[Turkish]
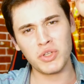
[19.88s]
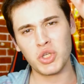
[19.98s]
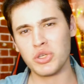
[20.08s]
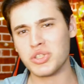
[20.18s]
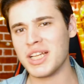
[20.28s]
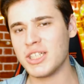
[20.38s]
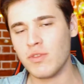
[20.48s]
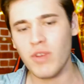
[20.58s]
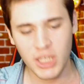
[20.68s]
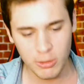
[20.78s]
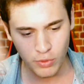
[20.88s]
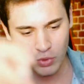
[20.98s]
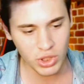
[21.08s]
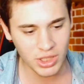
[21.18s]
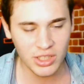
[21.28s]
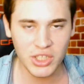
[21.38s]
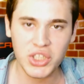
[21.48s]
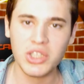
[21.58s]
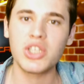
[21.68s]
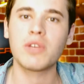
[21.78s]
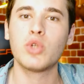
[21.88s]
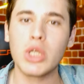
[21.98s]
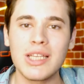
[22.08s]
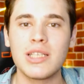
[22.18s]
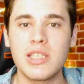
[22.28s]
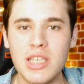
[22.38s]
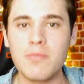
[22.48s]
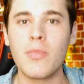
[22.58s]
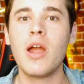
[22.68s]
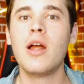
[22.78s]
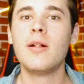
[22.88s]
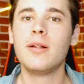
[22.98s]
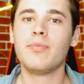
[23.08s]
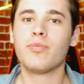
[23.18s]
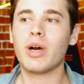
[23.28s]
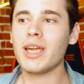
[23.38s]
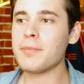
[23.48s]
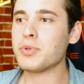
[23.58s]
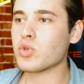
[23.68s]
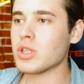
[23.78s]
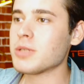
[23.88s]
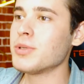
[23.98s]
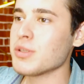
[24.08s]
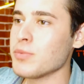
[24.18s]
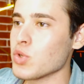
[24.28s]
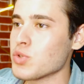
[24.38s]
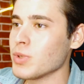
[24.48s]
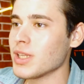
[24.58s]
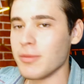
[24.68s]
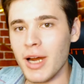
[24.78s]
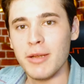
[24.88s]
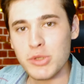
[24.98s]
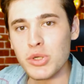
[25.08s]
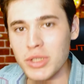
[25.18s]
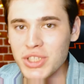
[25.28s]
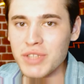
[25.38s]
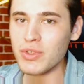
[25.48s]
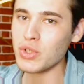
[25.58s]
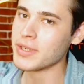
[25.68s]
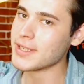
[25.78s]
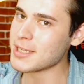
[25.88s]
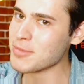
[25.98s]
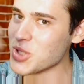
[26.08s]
bir videonun güzel için veya da bu videoda değişik değişik videolar izleyip Bayağı psikolojimizi bozma ihtimalimiz olduğu için video hızlı